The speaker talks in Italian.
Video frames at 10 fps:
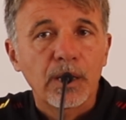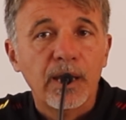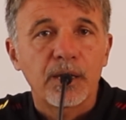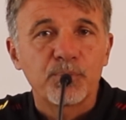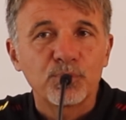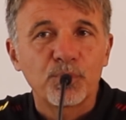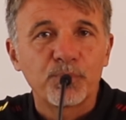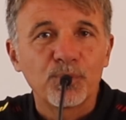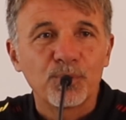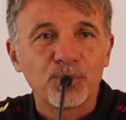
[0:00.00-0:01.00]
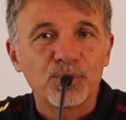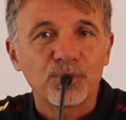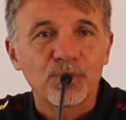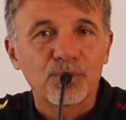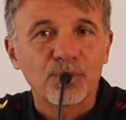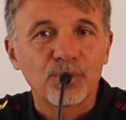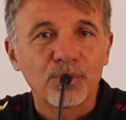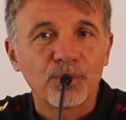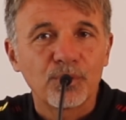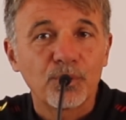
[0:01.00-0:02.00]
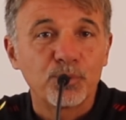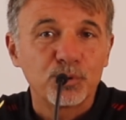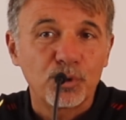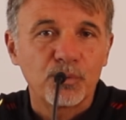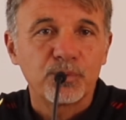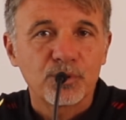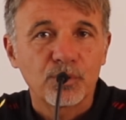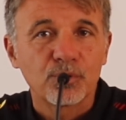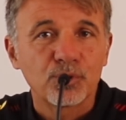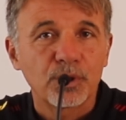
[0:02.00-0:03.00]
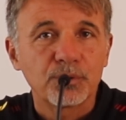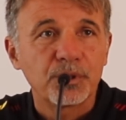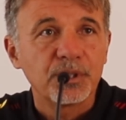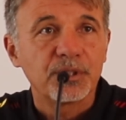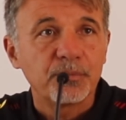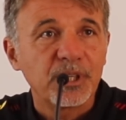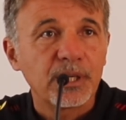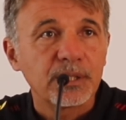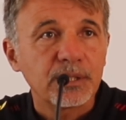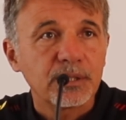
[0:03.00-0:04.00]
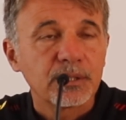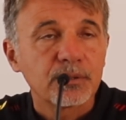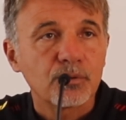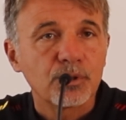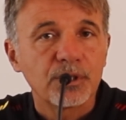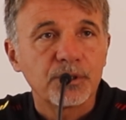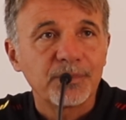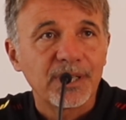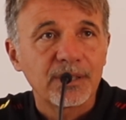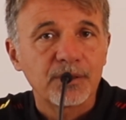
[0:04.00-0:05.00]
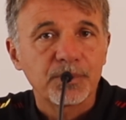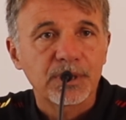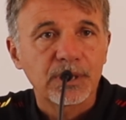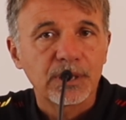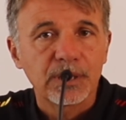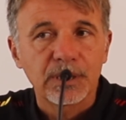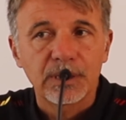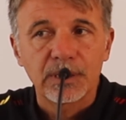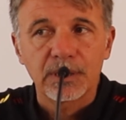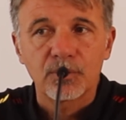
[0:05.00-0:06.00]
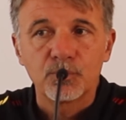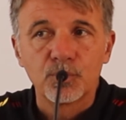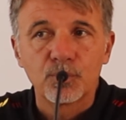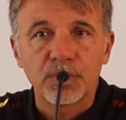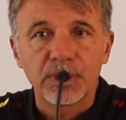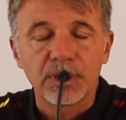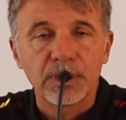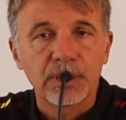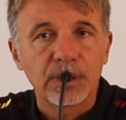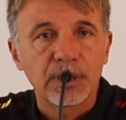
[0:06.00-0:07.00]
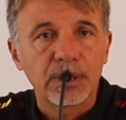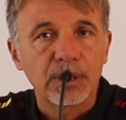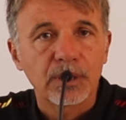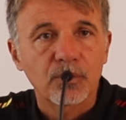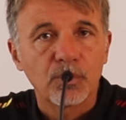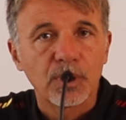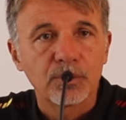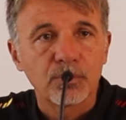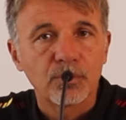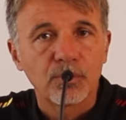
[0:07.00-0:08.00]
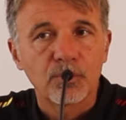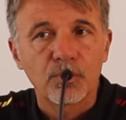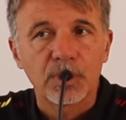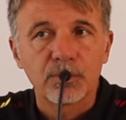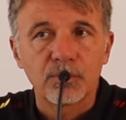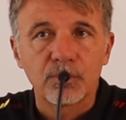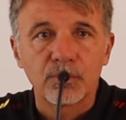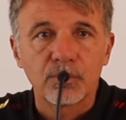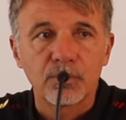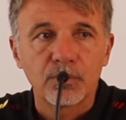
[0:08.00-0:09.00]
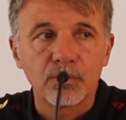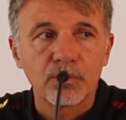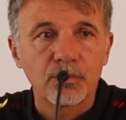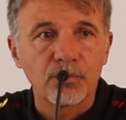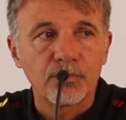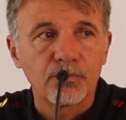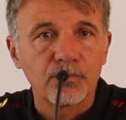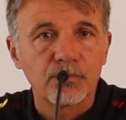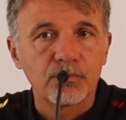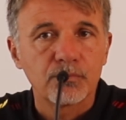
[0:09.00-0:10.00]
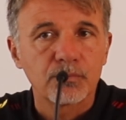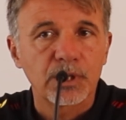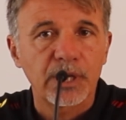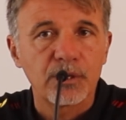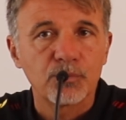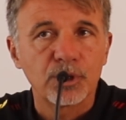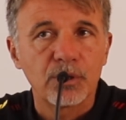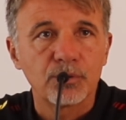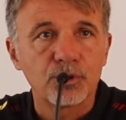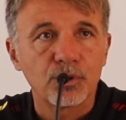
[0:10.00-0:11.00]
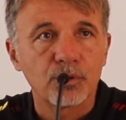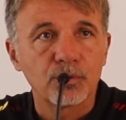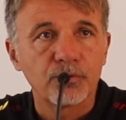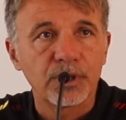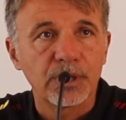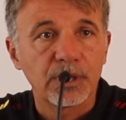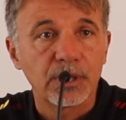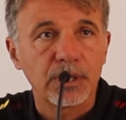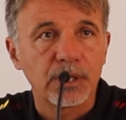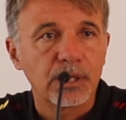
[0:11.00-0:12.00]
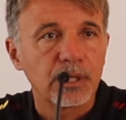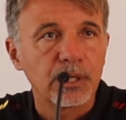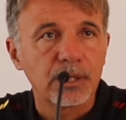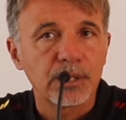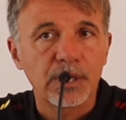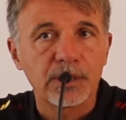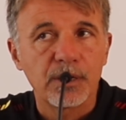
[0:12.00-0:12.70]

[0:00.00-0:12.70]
Eh, purtroppo, sono, sono, no, purtroppo sono, giocatori determinanti, sono determinanti perché comunque quando, quando, crei un modello di gioco dove richiedi